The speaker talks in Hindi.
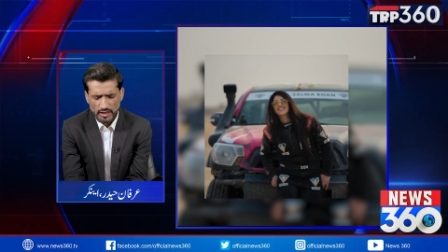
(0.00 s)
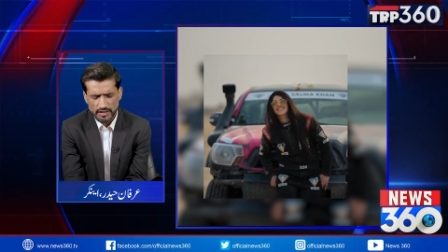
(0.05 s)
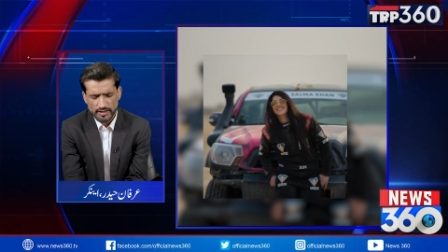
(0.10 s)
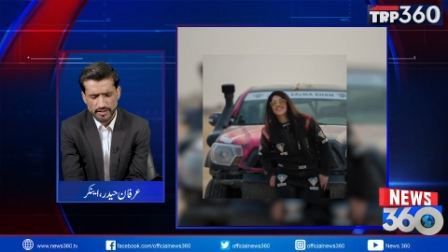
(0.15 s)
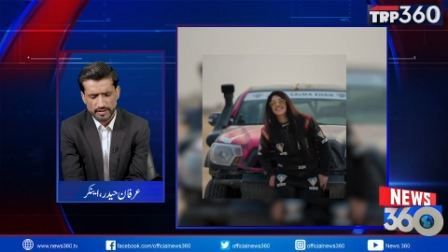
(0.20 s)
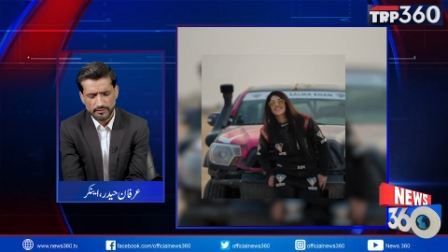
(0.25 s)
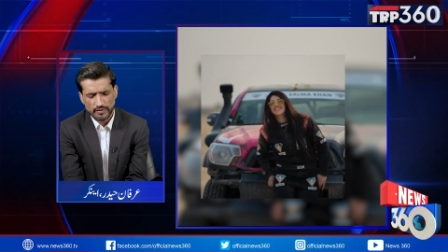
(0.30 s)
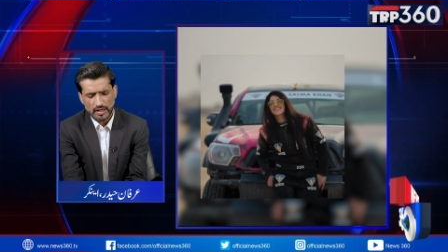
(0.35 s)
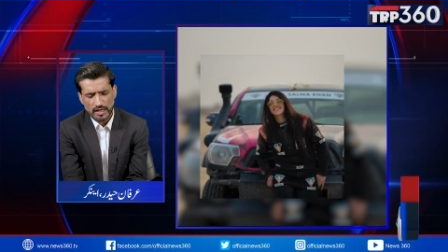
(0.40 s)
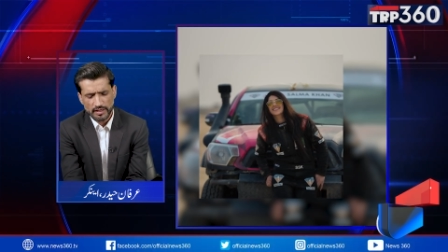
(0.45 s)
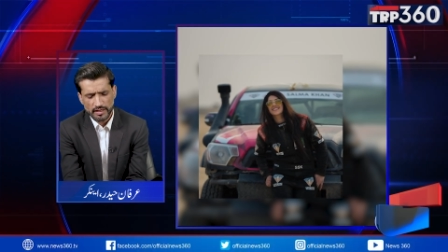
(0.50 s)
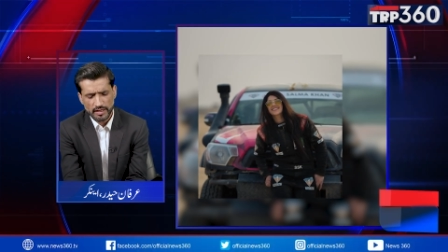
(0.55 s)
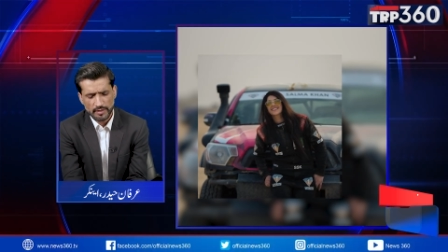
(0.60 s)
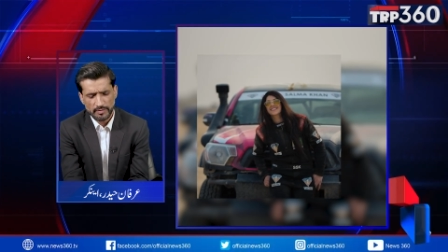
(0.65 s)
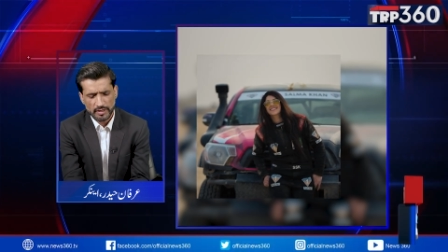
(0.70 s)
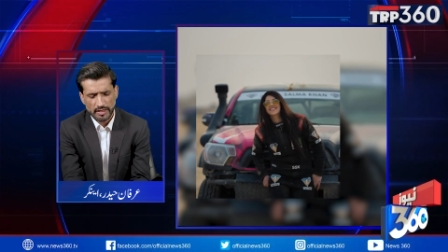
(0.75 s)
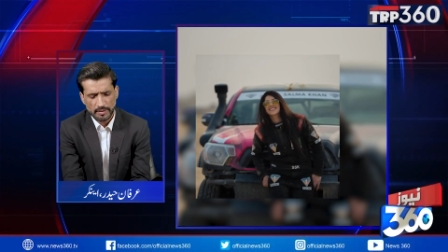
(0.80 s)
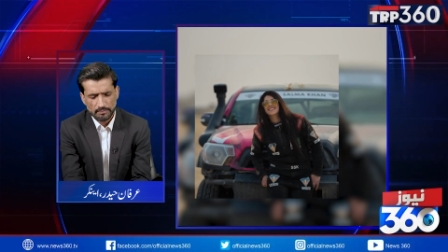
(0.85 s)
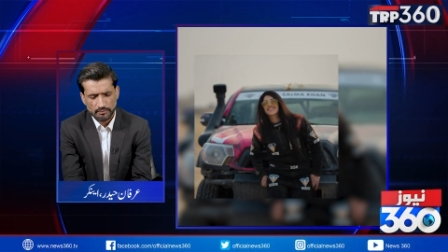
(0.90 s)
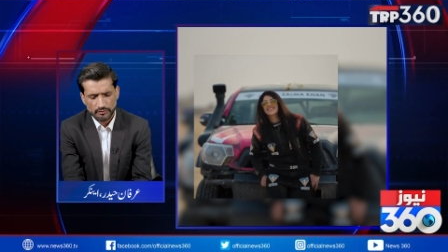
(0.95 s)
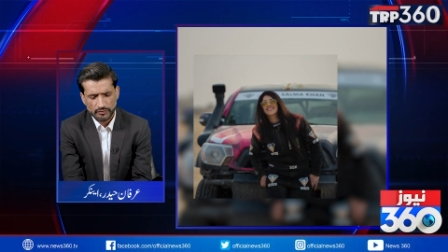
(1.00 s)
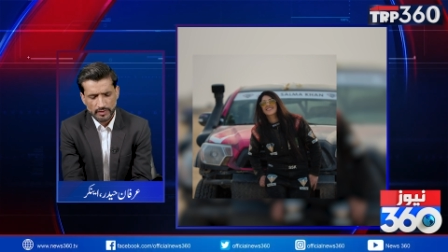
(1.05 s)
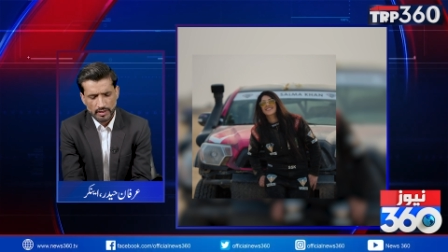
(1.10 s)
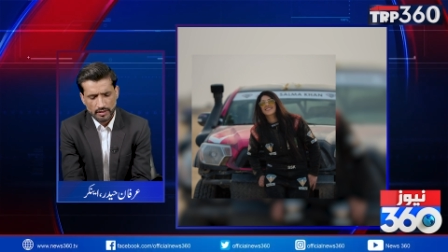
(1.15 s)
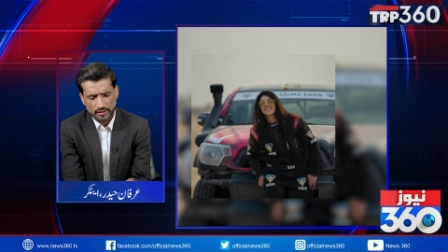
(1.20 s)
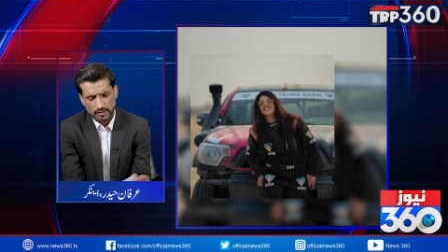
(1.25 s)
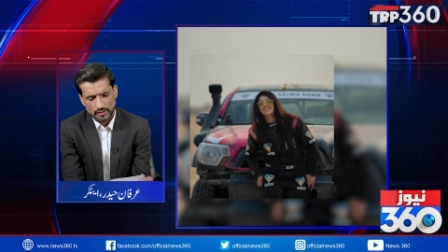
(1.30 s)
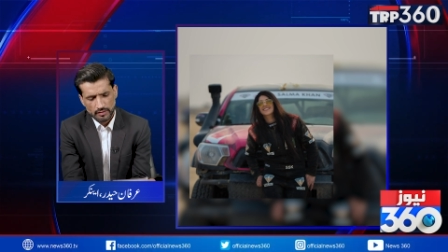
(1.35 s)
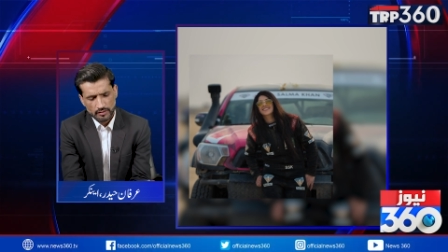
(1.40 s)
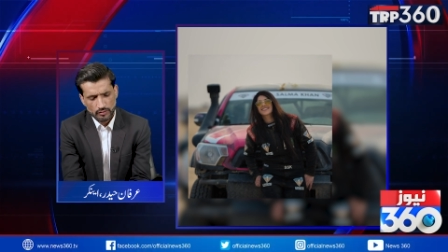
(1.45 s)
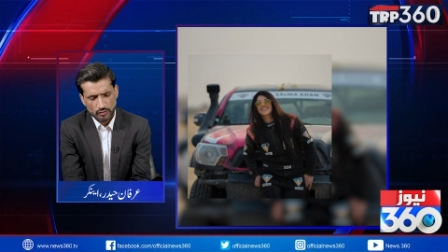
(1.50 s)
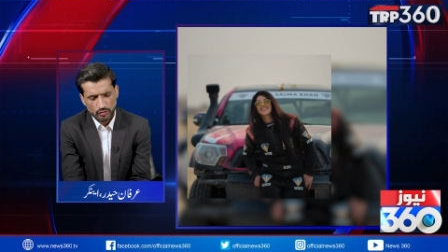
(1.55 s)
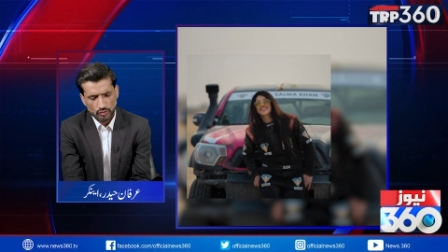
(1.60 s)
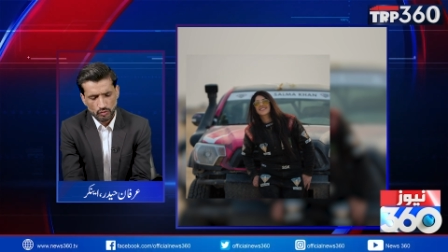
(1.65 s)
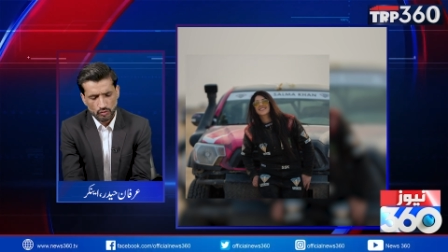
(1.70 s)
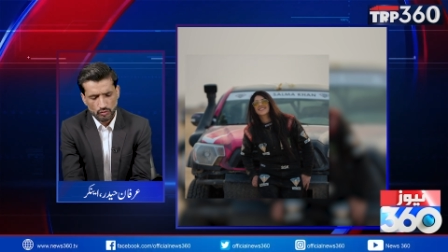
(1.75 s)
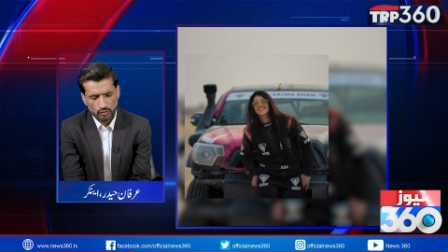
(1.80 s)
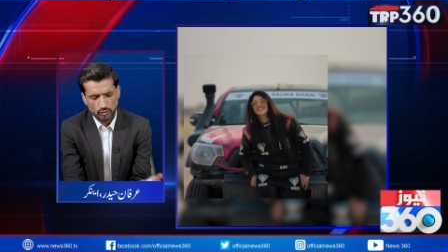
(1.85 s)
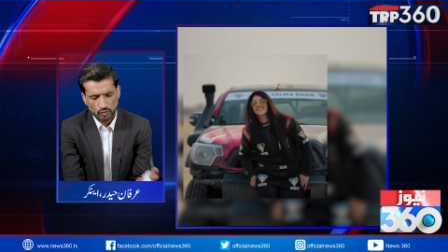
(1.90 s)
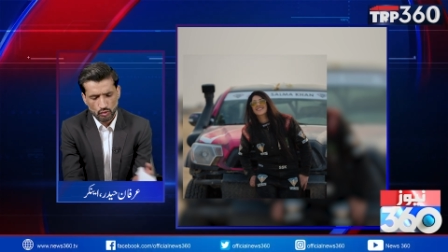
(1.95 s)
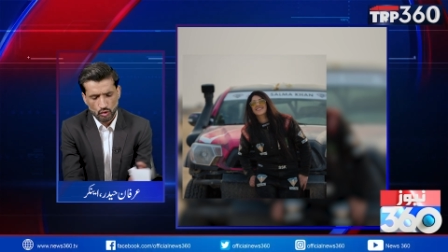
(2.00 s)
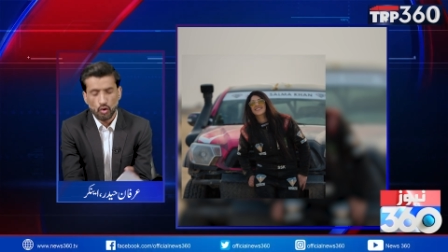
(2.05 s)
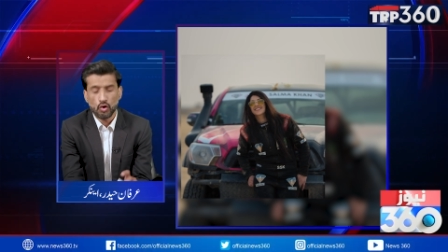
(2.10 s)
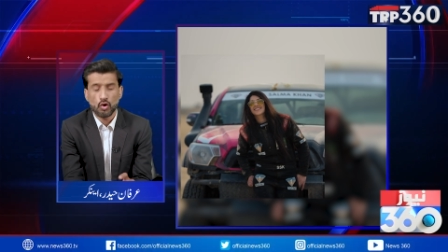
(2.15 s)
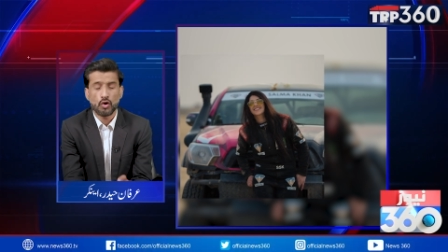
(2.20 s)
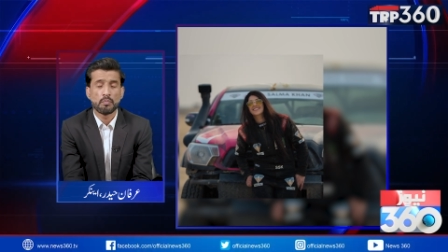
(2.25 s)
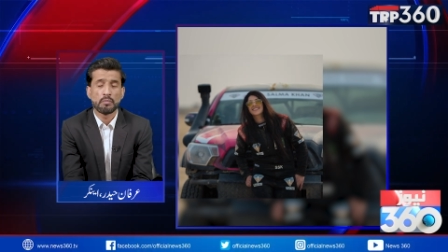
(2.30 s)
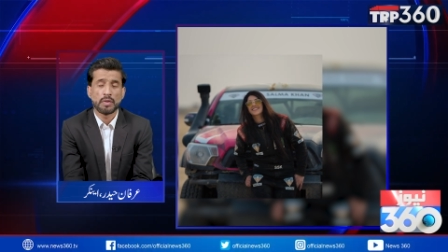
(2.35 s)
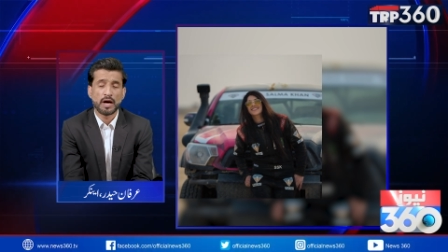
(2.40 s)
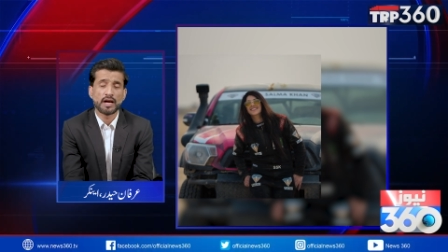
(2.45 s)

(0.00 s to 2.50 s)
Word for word: इस वाक्य में दो